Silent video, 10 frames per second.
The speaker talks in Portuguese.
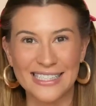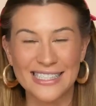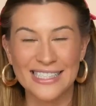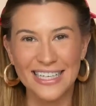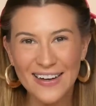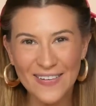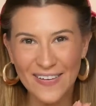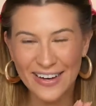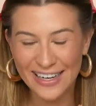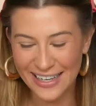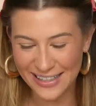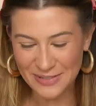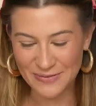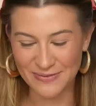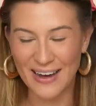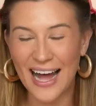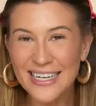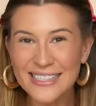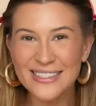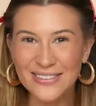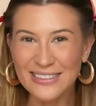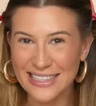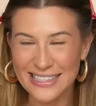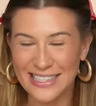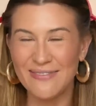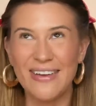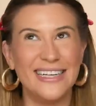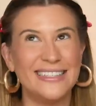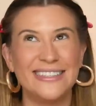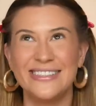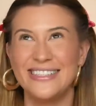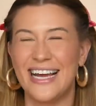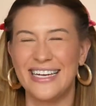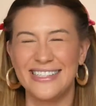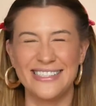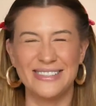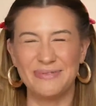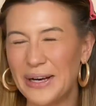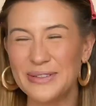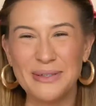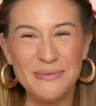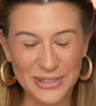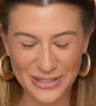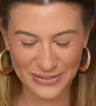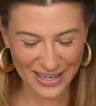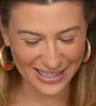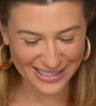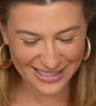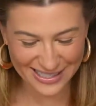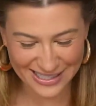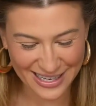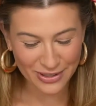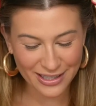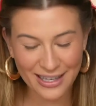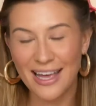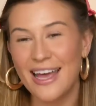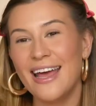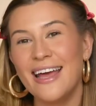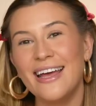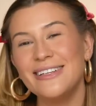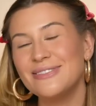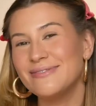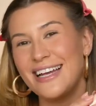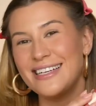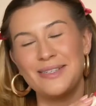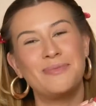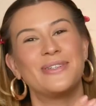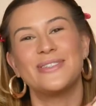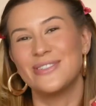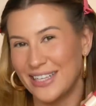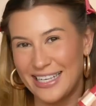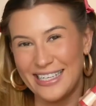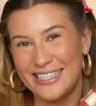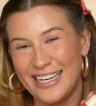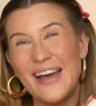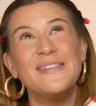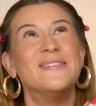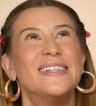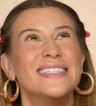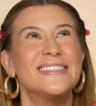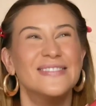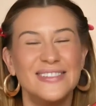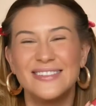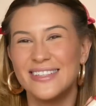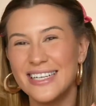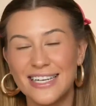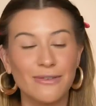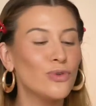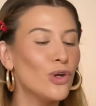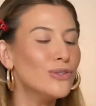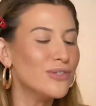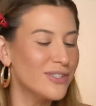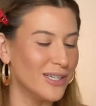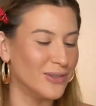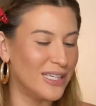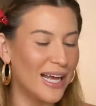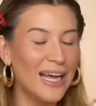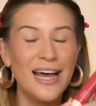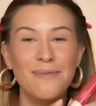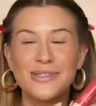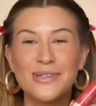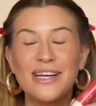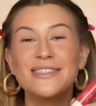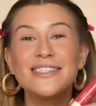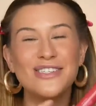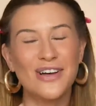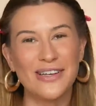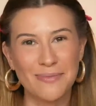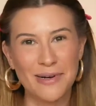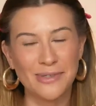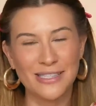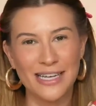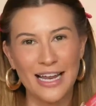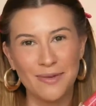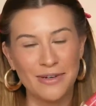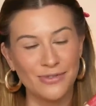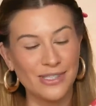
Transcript: Deus. E agora, mais um lançamento, gente. Eu tô muito feliz porque esse produto aqui é muito, muito incrível. Todos são, né? Mas eu tava ansiosa para mostrar ele para